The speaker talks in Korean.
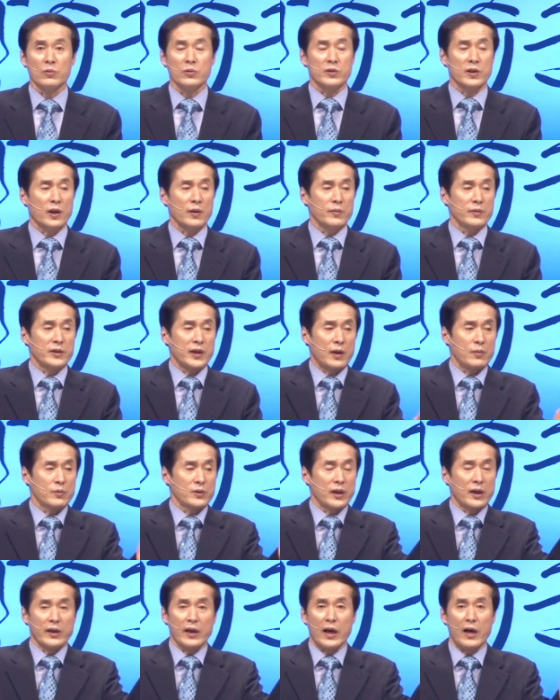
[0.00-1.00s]
그 사람이
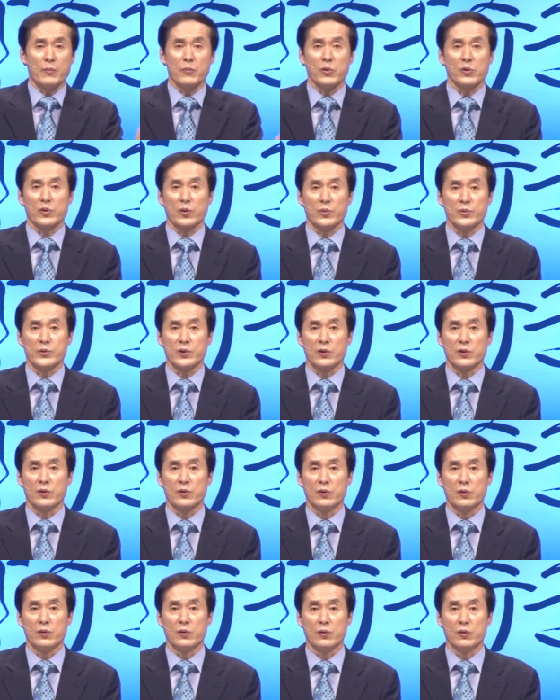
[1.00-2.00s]
잘못한 게 아무것도 없어.
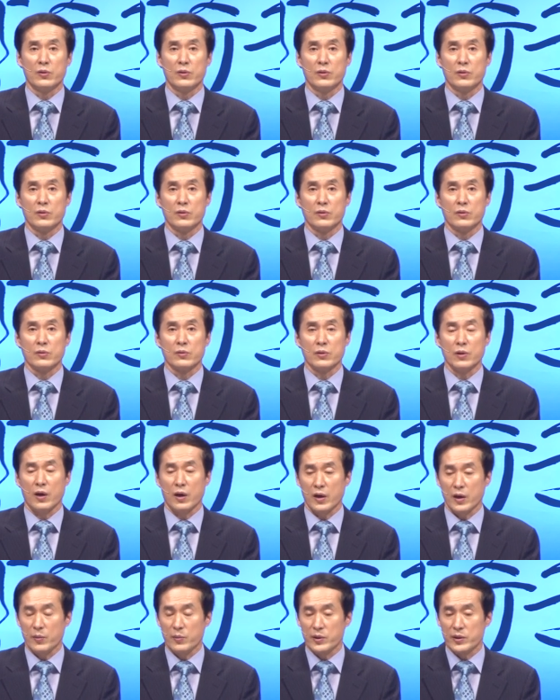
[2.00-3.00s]
그냥
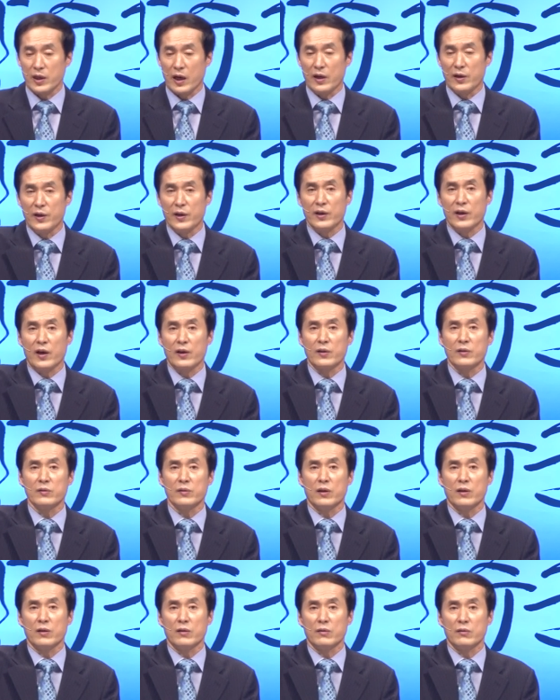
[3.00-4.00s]
하나님이 잘 되게
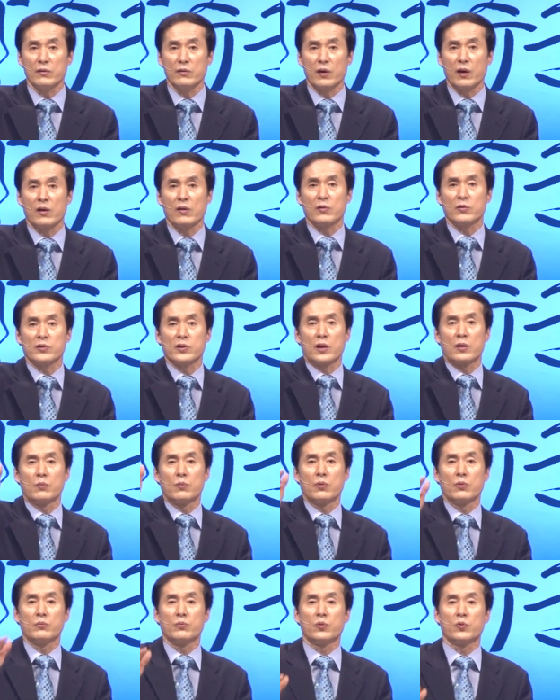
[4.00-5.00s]
하는데 내가 그 사람
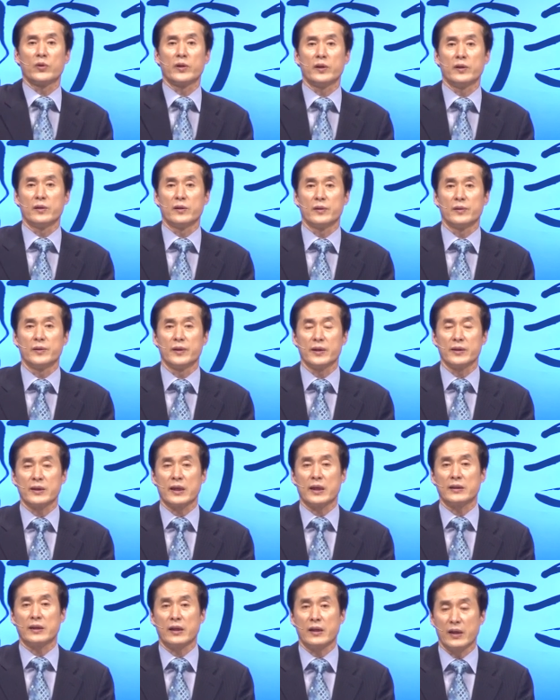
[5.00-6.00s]
보고 묶이는 거야. 이게
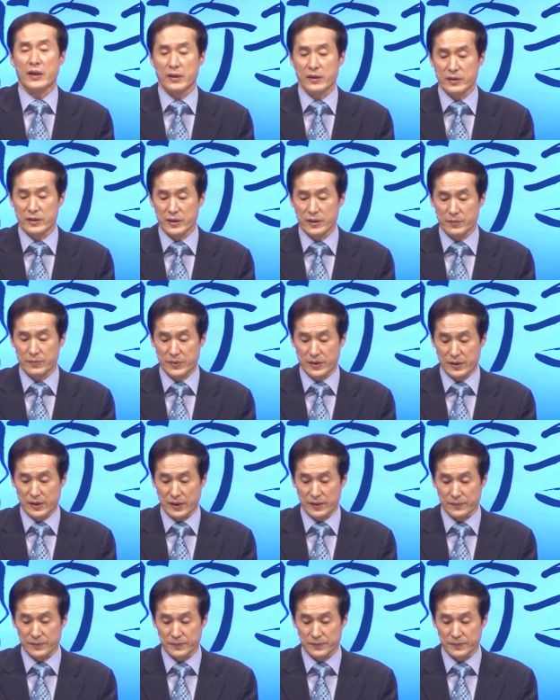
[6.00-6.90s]
사단이 하는 일입니다.